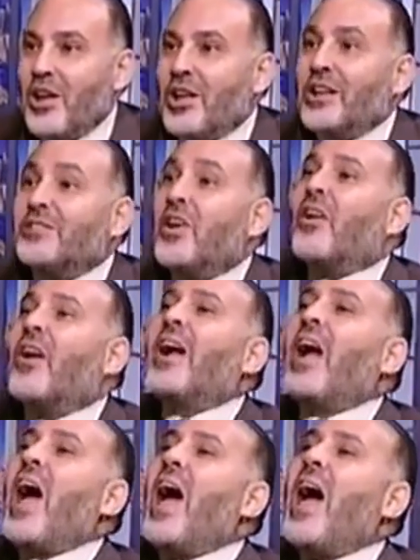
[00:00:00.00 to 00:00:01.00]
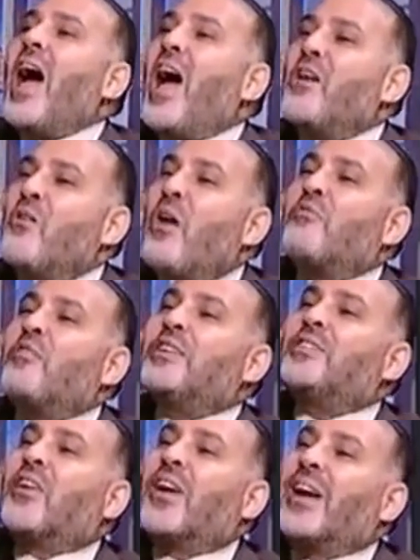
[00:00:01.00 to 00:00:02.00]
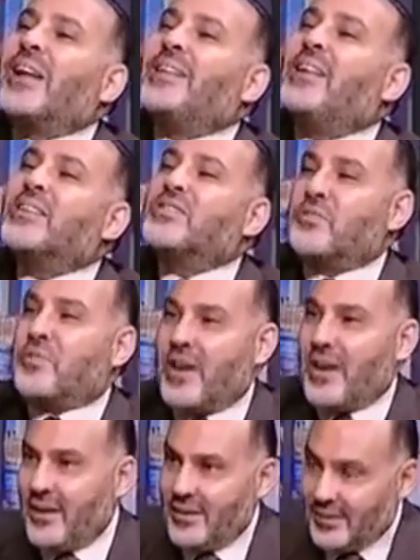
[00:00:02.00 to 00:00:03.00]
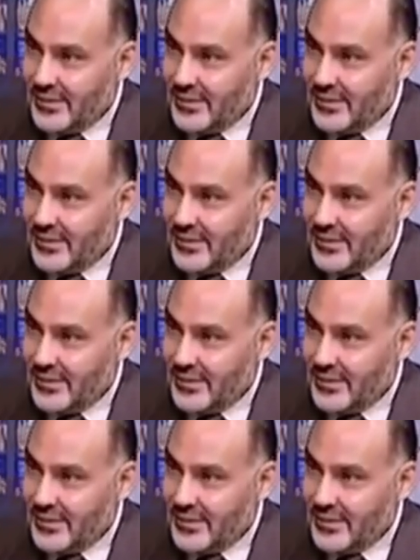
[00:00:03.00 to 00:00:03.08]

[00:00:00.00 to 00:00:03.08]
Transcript: درجات درج... الاصطفاء أيوة في درجات للاصطفاء